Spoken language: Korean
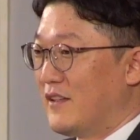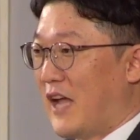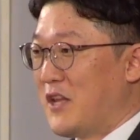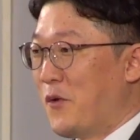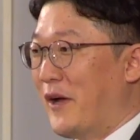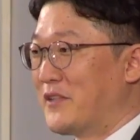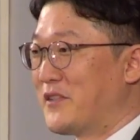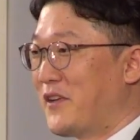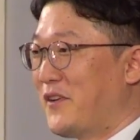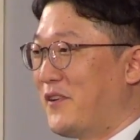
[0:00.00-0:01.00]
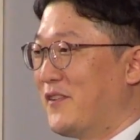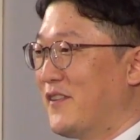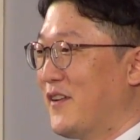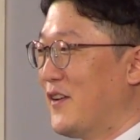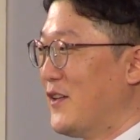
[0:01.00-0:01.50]
다녀왔어요.
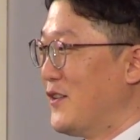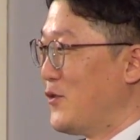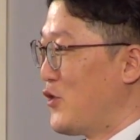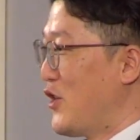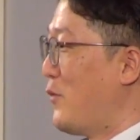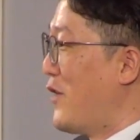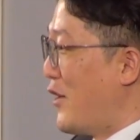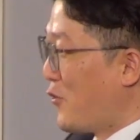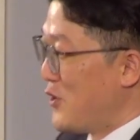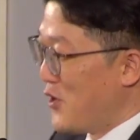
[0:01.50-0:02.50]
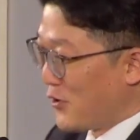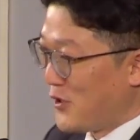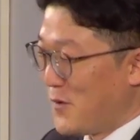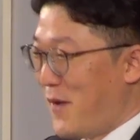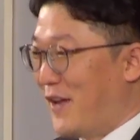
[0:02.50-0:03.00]
취업을 하려고
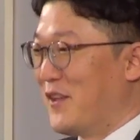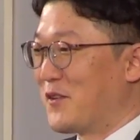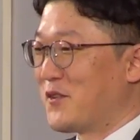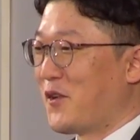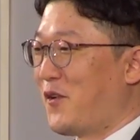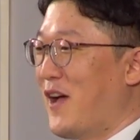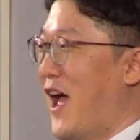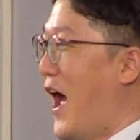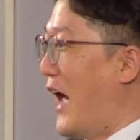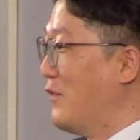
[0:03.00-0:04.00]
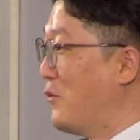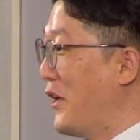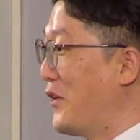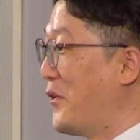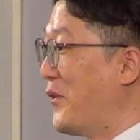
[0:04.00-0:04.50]
이력서를 막 냈어요. 안
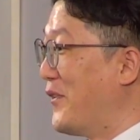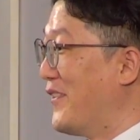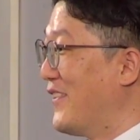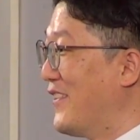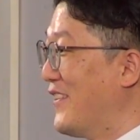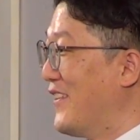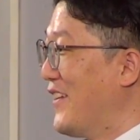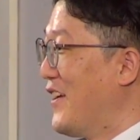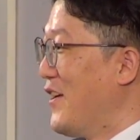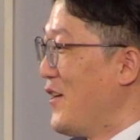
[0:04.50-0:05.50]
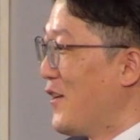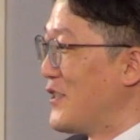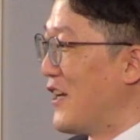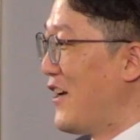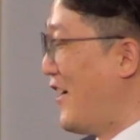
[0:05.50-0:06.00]
돼요.
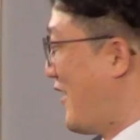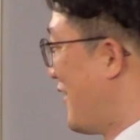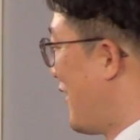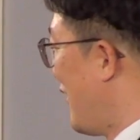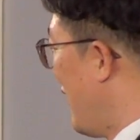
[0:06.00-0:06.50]
제가